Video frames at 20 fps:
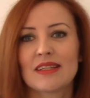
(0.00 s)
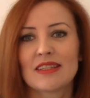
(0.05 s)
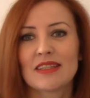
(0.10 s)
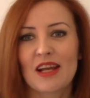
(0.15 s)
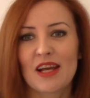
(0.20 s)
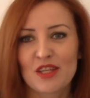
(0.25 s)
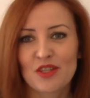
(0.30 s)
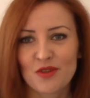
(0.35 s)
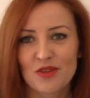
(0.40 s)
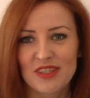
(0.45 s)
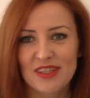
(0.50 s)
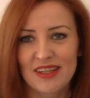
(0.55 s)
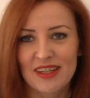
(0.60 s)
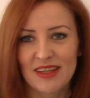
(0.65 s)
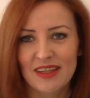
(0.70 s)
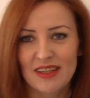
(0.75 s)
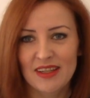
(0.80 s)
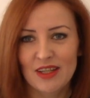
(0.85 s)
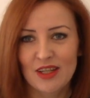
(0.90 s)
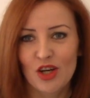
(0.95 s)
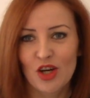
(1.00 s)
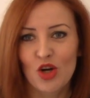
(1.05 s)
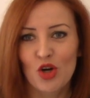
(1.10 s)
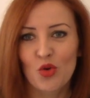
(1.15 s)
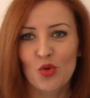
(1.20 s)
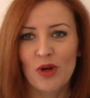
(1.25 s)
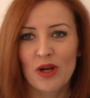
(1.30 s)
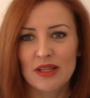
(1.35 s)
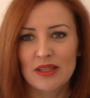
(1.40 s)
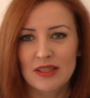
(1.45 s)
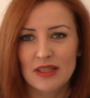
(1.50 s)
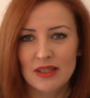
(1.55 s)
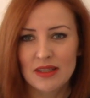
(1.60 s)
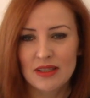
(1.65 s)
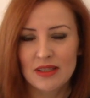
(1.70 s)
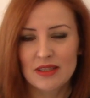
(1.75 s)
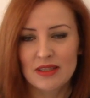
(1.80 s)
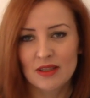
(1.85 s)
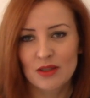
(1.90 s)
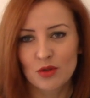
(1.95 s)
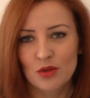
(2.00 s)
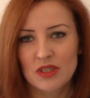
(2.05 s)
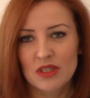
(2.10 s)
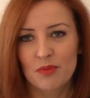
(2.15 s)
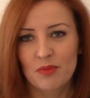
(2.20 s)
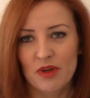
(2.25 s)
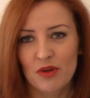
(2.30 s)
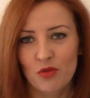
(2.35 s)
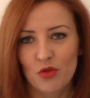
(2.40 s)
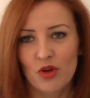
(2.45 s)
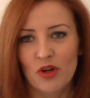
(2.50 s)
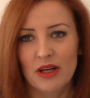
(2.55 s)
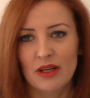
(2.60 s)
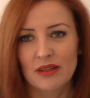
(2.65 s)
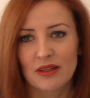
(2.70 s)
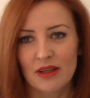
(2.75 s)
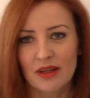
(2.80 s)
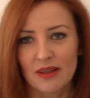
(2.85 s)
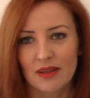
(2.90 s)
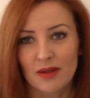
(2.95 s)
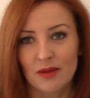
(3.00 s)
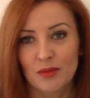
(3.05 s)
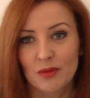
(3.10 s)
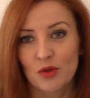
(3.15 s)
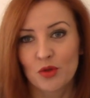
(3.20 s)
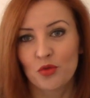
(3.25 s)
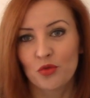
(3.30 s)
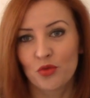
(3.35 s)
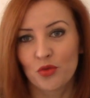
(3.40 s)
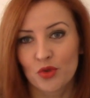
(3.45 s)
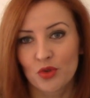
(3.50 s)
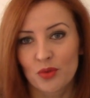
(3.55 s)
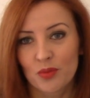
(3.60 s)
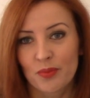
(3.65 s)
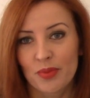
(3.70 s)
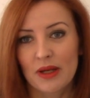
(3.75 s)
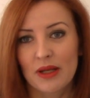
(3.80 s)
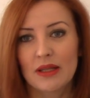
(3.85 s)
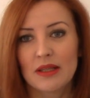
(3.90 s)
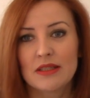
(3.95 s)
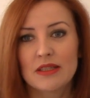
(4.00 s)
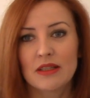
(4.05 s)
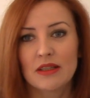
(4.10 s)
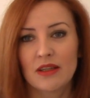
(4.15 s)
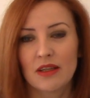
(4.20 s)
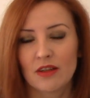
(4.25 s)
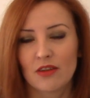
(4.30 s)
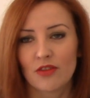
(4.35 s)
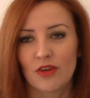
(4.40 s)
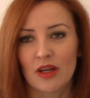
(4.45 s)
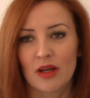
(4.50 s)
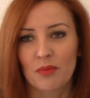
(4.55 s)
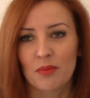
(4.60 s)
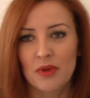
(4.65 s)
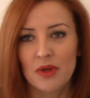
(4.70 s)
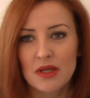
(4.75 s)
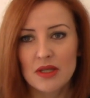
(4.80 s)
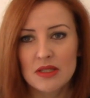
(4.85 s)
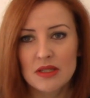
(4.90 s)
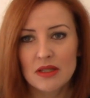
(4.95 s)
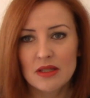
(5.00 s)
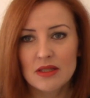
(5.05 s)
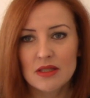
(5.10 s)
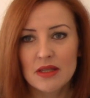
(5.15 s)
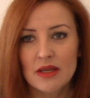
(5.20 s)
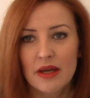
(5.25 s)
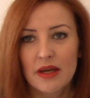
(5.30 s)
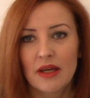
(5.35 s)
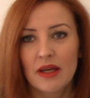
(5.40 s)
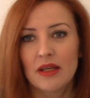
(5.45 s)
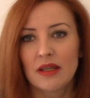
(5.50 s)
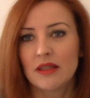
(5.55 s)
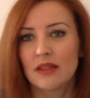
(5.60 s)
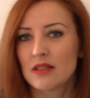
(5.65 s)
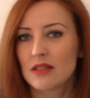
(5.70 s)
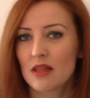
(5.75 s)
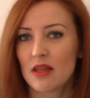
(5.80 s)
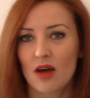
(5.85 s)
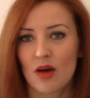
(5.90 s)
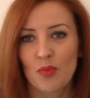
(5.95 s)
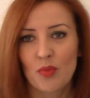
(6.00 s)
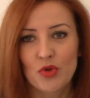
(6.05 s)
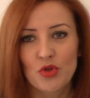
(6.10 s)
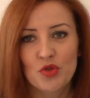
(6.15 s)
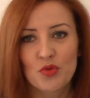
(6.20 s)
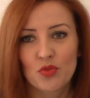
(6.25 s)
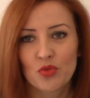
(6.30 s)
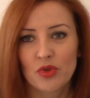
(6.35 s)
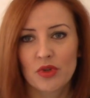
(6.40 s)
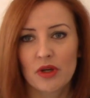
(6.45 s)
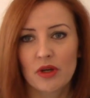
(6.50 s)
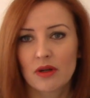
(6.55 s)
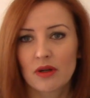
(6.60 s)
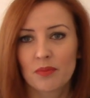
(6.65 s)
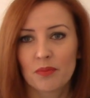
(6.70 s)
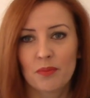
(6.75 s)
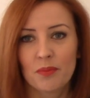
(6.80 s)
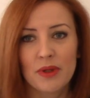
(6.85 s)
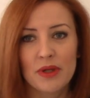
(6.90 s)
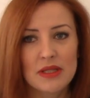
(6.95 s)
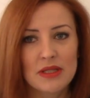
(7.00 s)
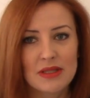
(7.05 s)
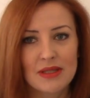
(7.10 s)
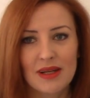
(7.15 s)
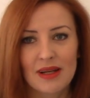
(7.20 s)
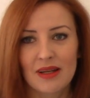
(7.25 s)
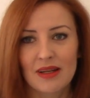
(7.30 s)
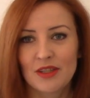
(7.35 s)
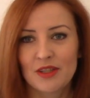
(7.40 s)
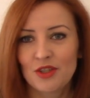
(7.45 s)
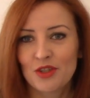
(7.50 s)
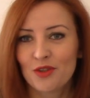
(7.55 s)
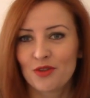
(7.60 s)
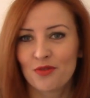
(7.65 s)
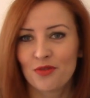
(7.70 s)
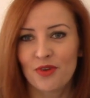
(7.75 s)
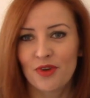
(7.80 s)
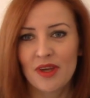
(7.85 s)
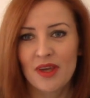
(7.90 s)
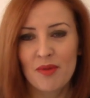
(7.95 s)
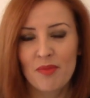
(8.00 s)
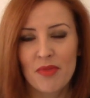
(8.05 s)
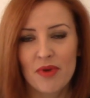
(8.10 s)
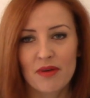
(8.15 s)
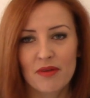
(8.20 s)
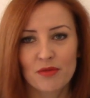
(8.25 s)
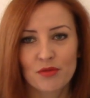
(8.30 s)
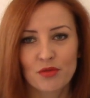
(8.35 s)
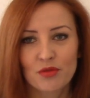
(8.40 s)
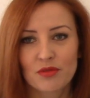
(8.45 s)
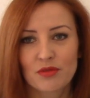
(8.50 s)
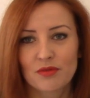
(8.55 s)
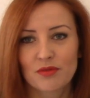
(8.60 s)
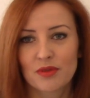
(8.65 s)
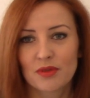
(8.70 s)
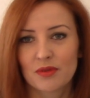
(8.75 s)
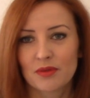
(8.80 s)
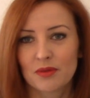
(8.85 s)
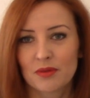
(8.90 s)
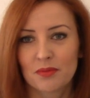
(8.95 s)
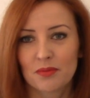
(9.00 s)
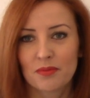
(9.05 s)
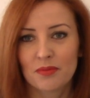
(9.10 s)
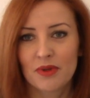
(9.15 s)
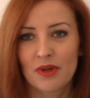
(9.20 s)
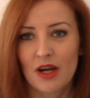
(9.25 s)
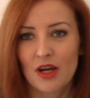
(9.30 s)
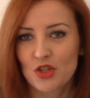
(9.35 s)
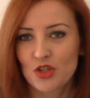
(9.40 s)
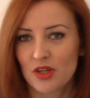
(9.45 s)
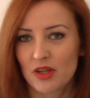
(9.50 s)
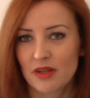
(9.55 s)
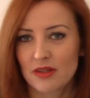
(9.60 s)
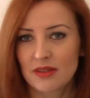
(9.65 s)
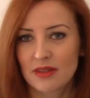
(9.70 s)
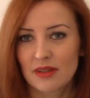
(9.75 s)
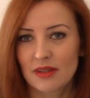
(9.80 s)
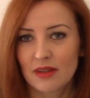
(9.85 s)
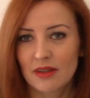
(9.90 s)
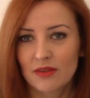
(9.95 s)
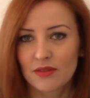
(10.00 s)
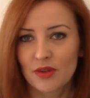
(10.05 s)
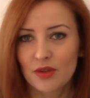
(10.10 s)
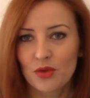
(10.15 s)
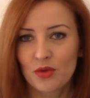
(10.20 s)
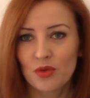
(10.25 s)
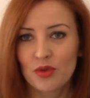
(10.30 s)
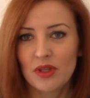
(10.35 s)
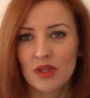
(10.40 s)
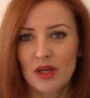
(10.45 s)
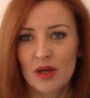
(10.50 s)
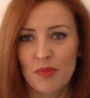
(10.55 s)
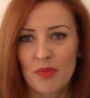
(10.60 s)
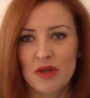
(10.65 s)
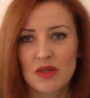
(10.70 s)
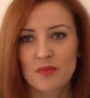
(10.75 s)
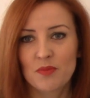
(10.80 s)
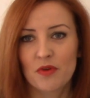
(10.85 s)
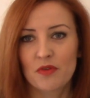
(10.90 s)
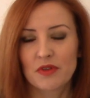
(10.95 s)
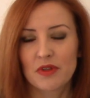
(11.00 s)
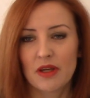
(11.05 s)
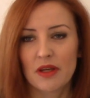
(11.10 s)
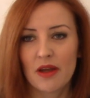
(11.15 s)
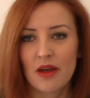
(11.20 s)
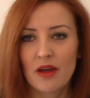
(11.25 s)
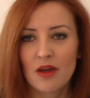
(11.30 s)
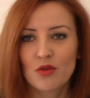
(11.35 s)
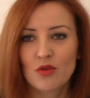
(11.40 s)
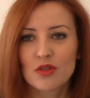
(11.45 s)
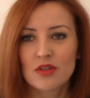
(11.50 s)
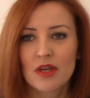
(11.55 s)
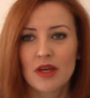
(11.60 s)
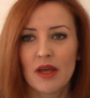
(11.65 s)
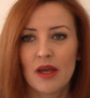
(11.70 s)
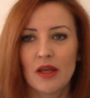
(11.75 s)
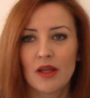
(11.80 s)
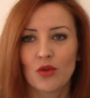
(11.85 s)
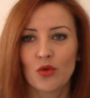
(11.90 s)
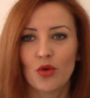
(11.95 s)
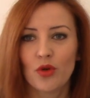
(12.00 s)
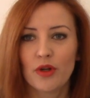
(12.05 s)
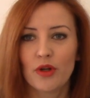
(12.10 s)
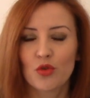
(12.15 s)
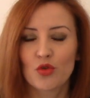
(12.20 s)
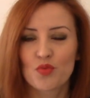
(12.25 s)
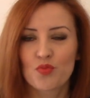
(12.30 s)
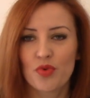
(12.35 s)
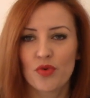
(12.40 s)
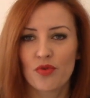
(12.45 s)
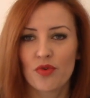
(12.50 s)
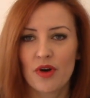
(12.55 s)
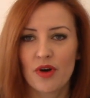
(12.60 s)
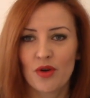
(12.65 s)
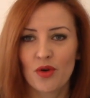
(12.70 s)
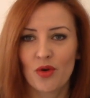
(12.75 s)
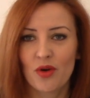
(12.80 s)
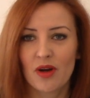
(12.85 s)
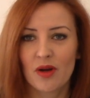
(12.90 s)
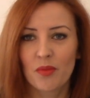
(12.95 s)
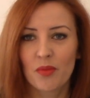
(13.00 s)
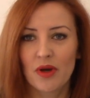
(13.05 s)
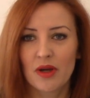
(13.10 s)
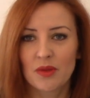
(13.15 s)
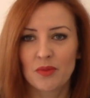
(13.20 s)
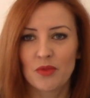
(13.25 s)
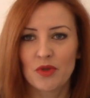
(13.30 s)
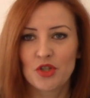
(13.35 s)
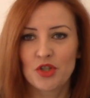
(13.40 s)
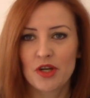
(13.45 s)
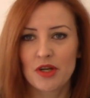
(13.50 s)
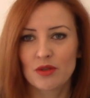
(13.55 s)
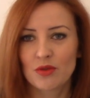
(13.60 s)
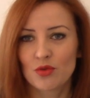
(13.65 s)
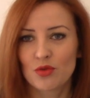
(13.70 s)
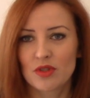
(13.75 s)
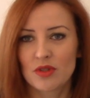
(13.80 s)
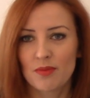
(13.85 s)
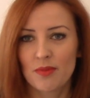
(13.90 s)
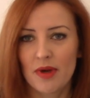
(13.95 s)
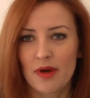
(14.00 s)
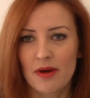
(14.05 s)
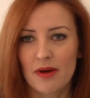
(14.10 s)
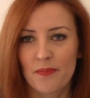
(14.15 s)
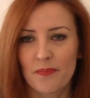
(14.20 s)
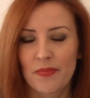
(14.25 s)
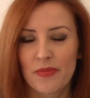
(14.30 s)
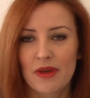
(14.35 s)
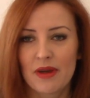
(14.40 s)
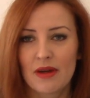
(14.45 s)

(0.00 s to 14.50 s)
Здравствуйте, дорогие рукодельницы и гости моего канала. Ну вот, пролетел январь месяц. Не знаю, почему так быстро летит время. Вот э, каждый раз это говорю и опять повторяюсь. Только успеваю как бы отмечать у себя